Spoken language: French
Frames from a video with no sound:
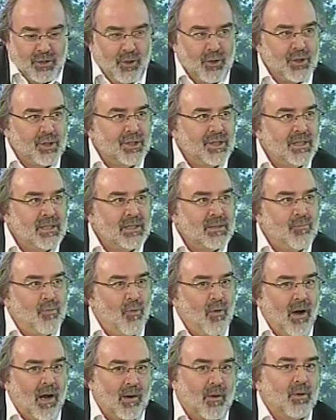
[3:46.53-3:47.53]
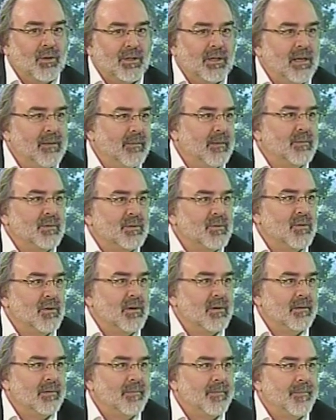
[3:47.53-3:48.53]
de registre pour raconter la même
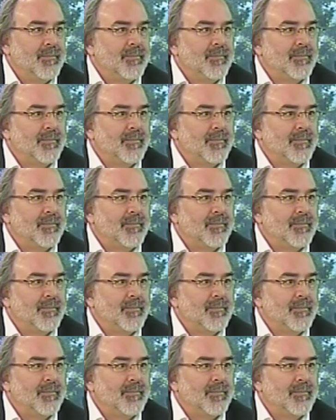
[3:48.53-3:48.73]
histoire. Ah,